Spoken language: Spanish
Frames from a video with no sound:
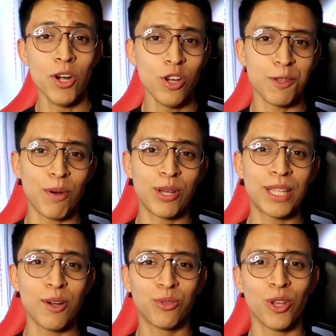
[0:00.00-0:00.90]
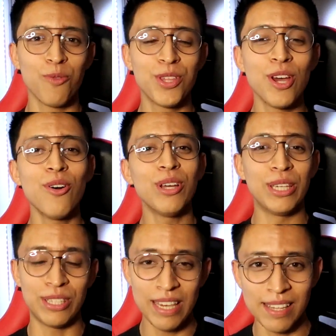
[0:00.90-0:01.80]
Bueno, espero que te haya gustado el video
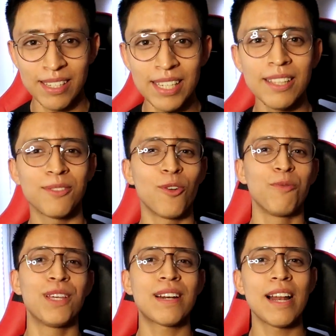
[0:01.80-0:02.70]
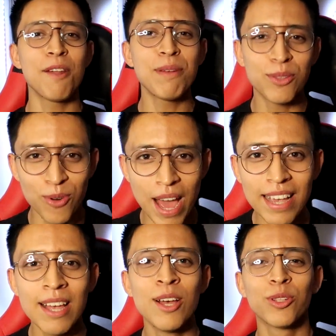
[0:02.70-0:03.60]
y si es así, no olvides regalarme tu
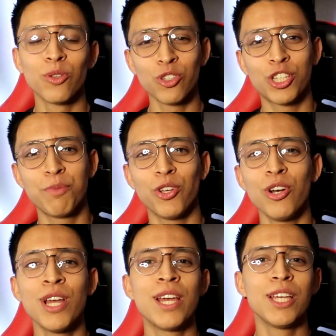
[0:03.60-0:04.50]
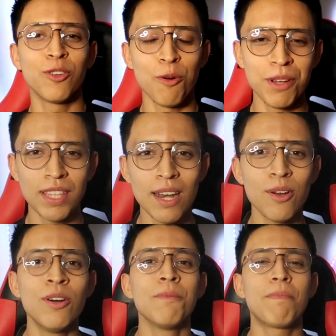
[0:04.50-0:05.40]
like, tu suscripción y tu
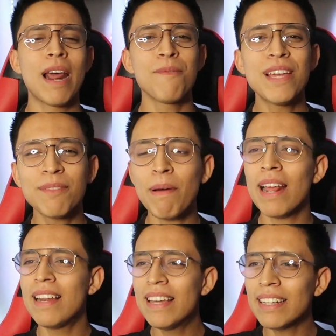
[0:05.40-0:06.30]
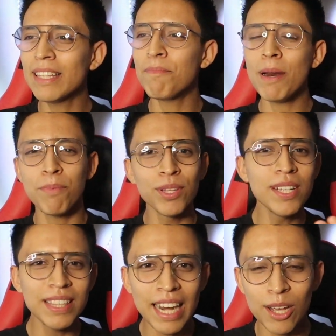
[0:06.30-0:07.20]
comentario para ver, para leerte, para
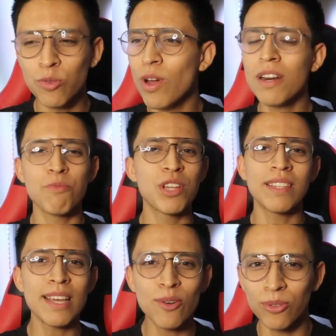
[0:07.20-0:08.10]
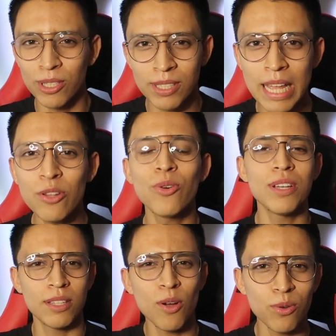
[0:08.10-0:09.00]
poder interactuar. Voy a estar contestando,
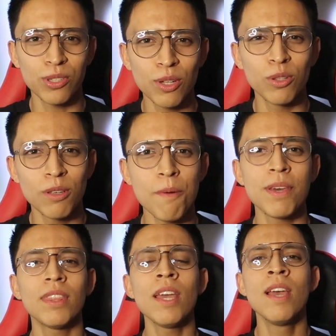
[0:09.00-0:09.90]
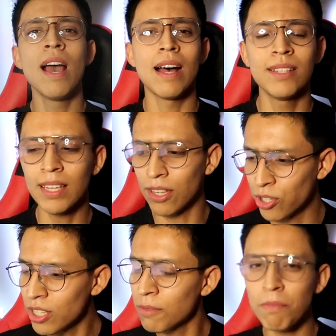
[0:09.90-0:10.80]
he estado contestando últimamente, así que
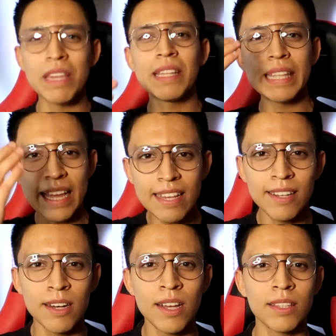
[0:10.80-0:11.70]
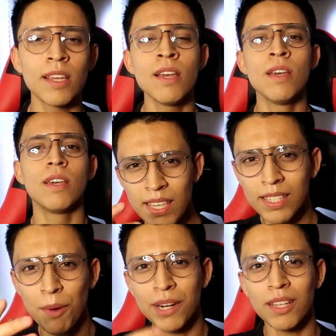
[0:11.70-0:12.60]
sí, me interesa leerte y
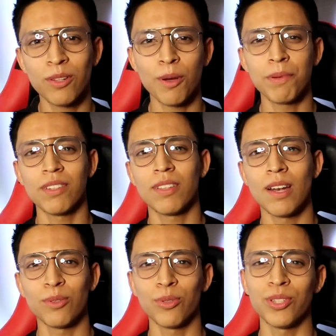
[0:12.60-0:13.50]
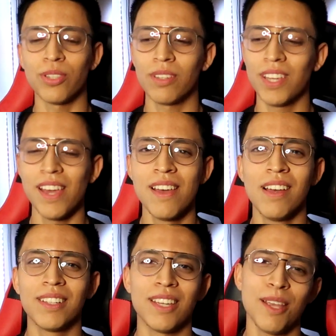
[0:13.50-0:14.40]
saber qué es lo que piensas de las noticias. Así que,
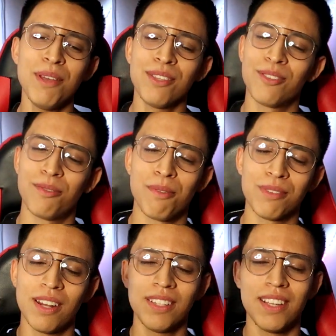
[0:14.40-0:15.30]
ya sabes, nos vemos a la